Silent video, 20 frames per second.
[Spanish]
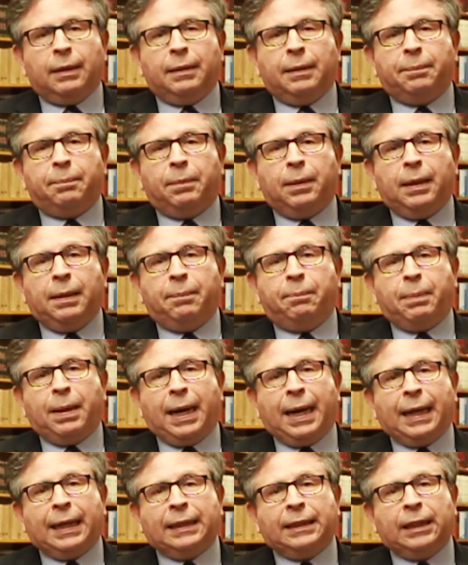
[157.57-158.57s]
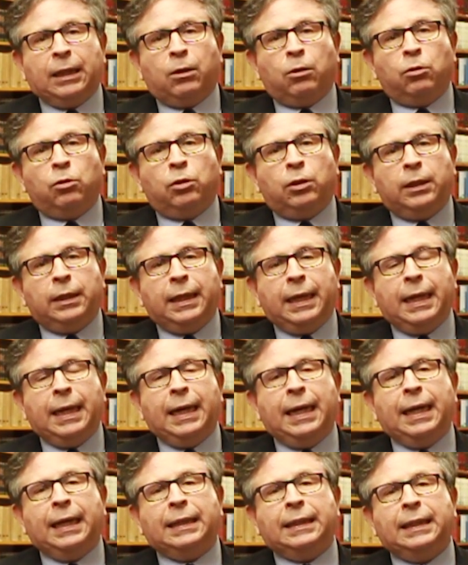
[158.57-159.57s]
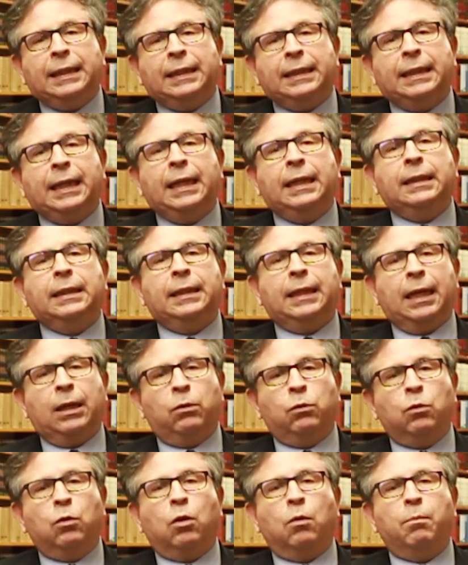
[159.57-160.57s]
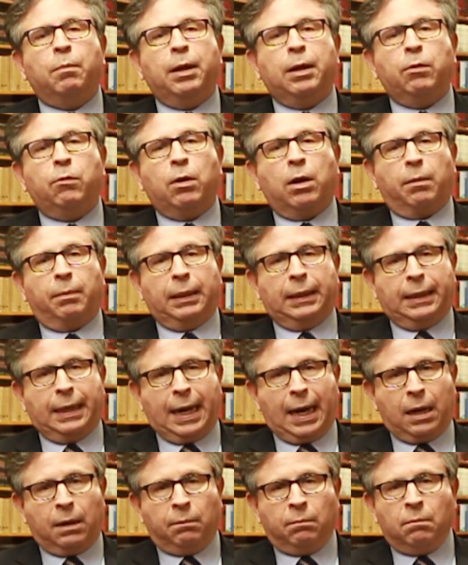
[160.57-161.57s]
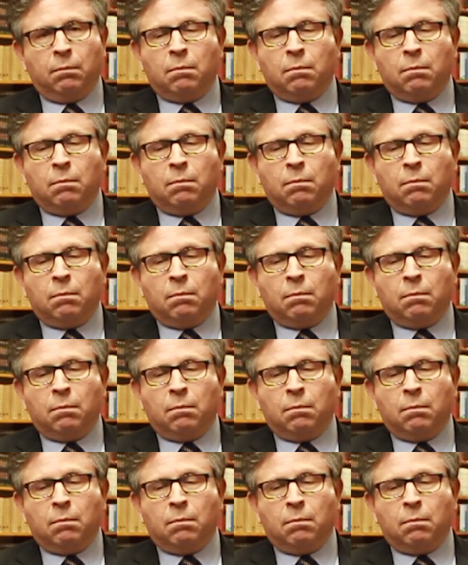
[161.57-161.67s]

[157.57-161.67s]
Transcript: eh, eh, para que se considere la existencia de un convenio arbitral.